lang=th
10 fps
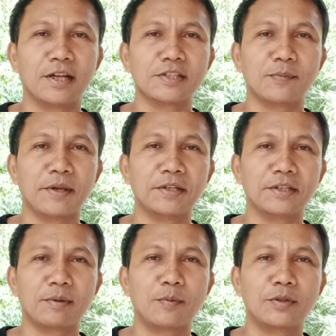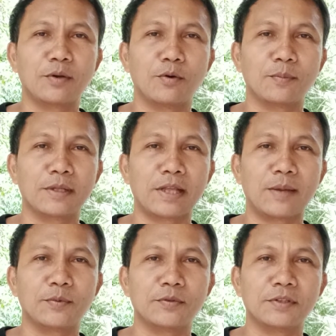ในสมัยหนึ่งพระพุทธองค์ประ
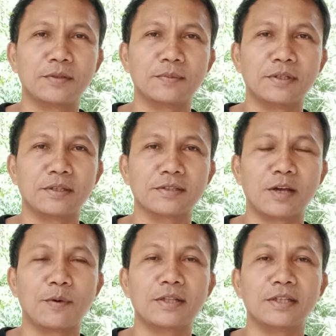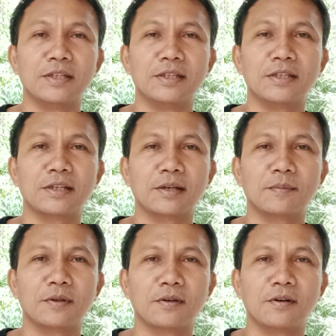ทับอยู่ที่เมืองสาวัตถีนะครั
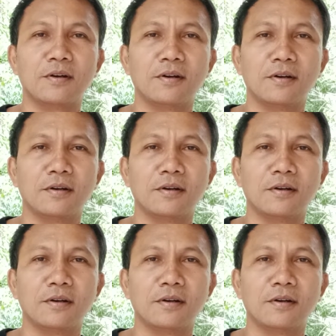บแล้วก็